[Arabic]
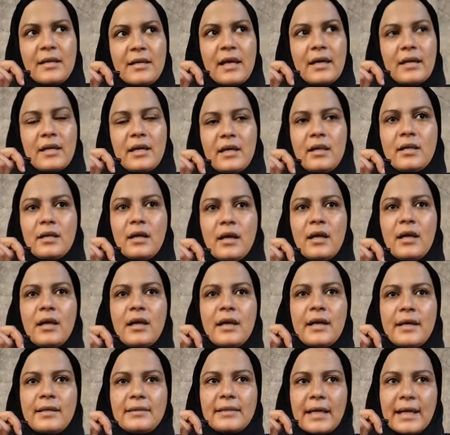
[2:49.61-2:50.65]
يعني احنا
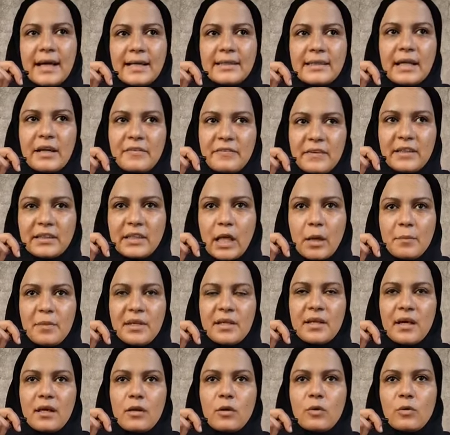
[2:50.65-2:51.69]
الدكاتره في
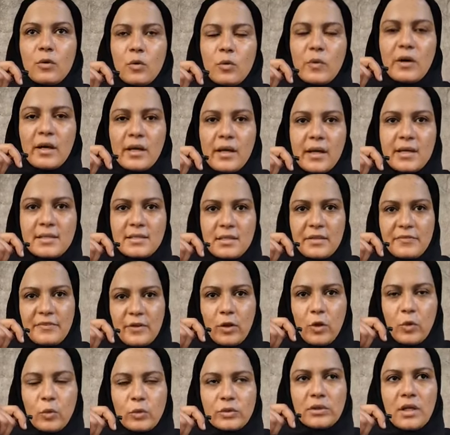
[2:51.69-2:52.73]
التامين قالوا ان هو كسر في
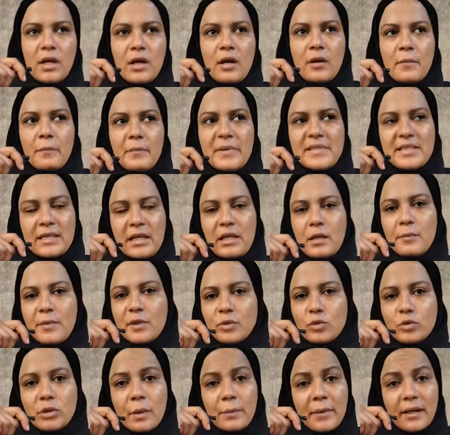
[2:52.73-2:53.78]
الحوض بس احنا
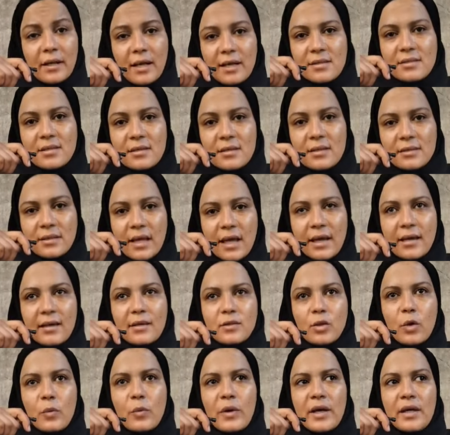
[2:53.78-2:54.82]
برضه طبعا عايزين
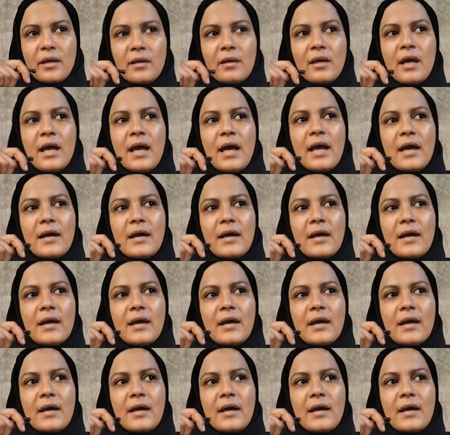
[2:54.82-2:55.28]
نتاكد هو ايه